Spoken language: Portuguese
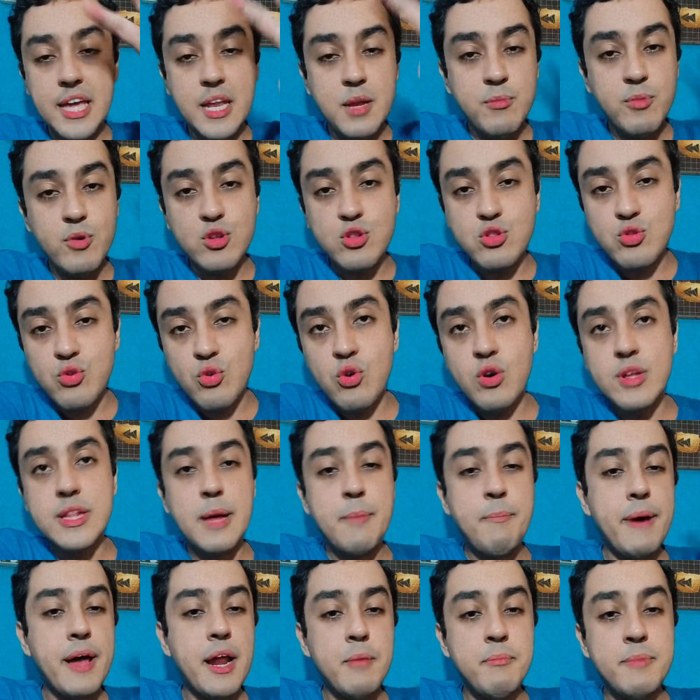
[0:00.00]
ele botou, da
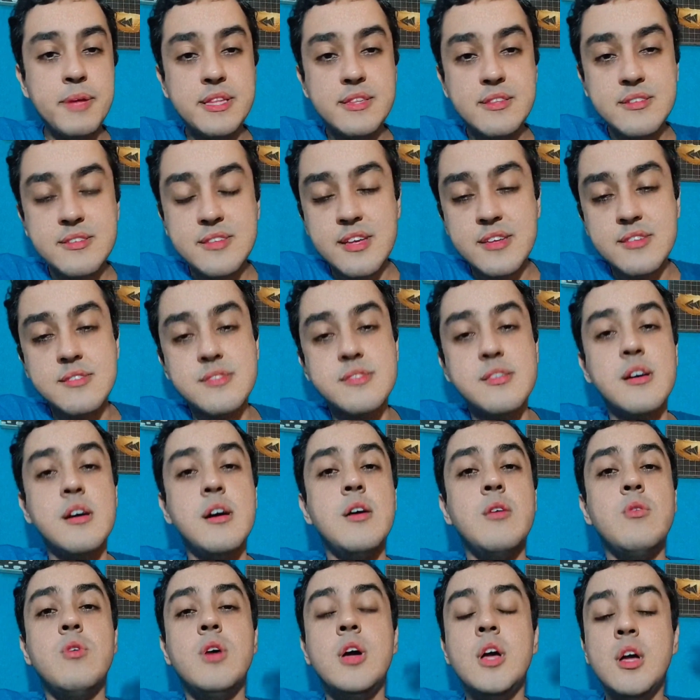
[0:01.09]

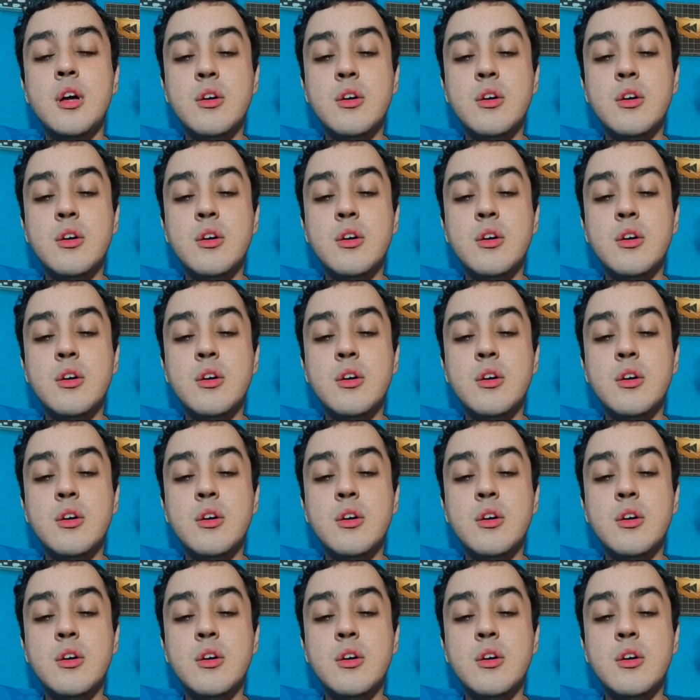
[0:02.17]
parametrização,